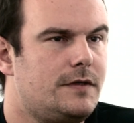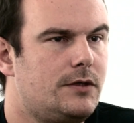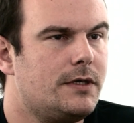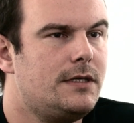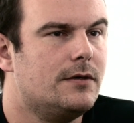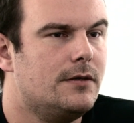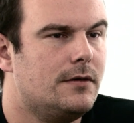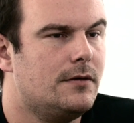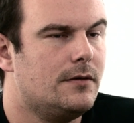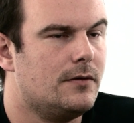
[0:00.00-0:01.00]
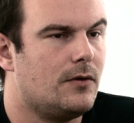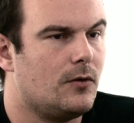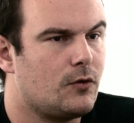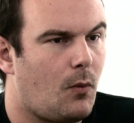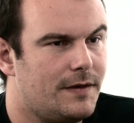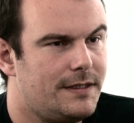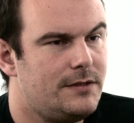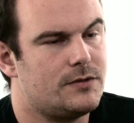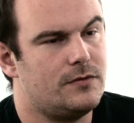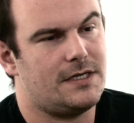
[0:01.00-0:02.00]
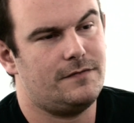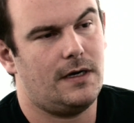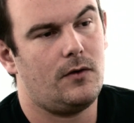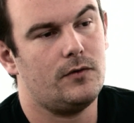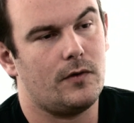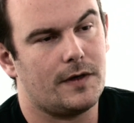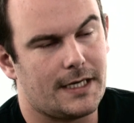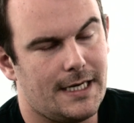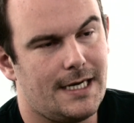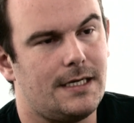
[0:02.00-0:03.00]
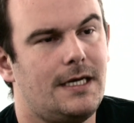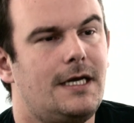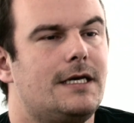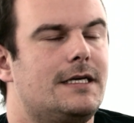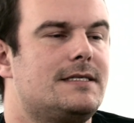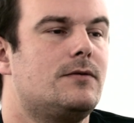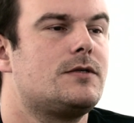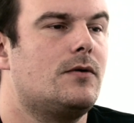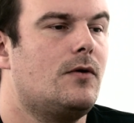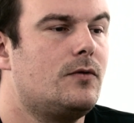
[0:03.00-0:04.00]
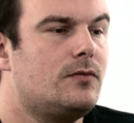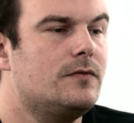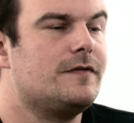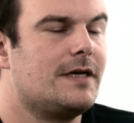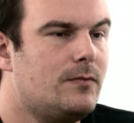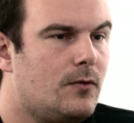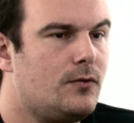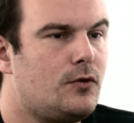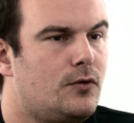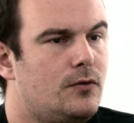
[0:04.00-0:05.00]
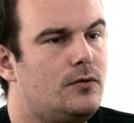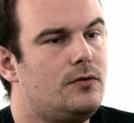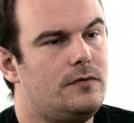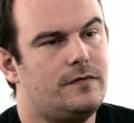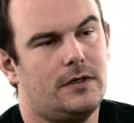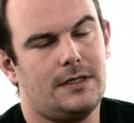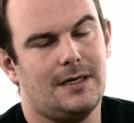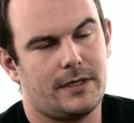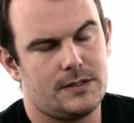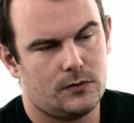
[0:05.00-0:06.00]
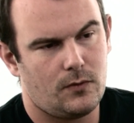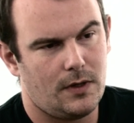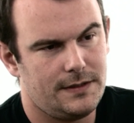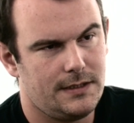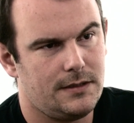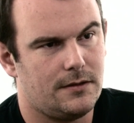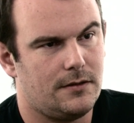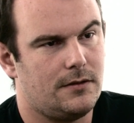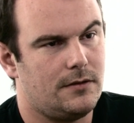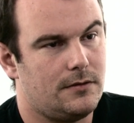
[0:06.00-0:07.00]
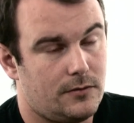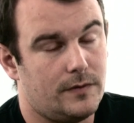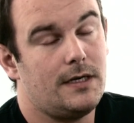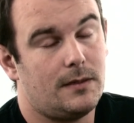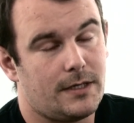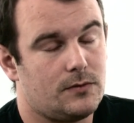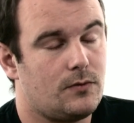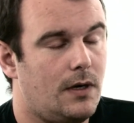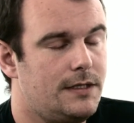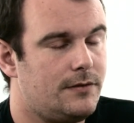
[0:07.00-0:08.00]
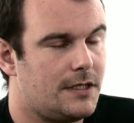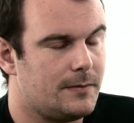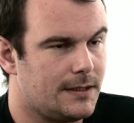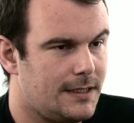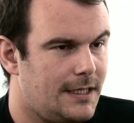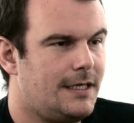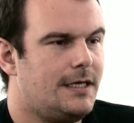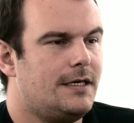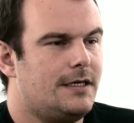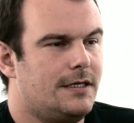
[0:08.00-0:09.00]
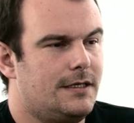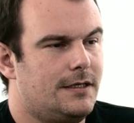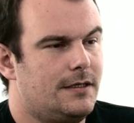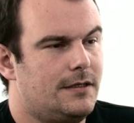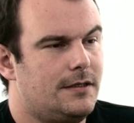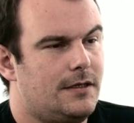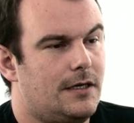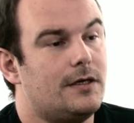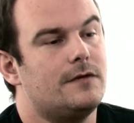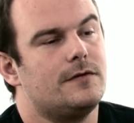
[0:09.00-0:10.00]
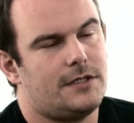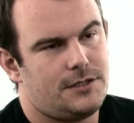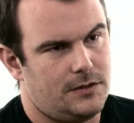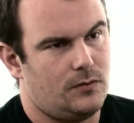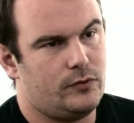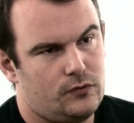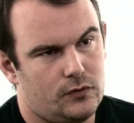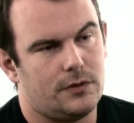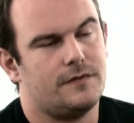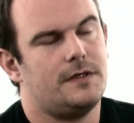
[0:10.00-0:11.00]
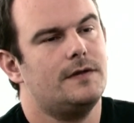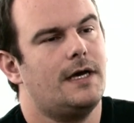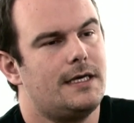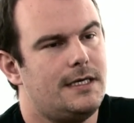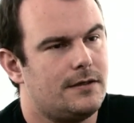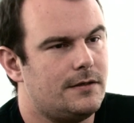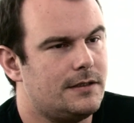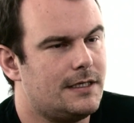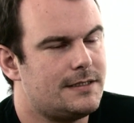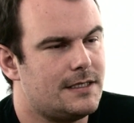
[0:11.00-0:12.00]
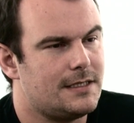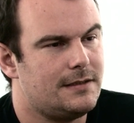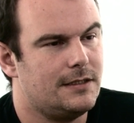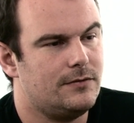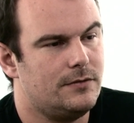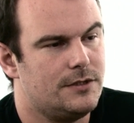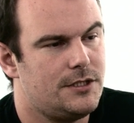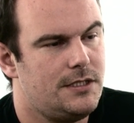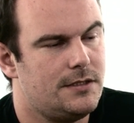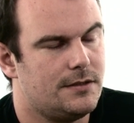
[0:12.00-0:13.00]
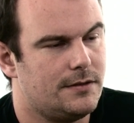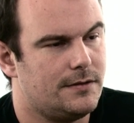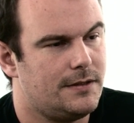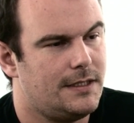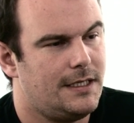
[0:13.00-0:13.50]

figurine en 3D de ce que ça va rendre en réel. Et ça, on ne s'en rend compte vraiment qu'une fois que l'impression 3D, qu'on a l'impression 3D en les mains. Euh, alors l'avantage, c'est qu'on peut toujours revenir en arrière euh, grâce à cette technologie euh,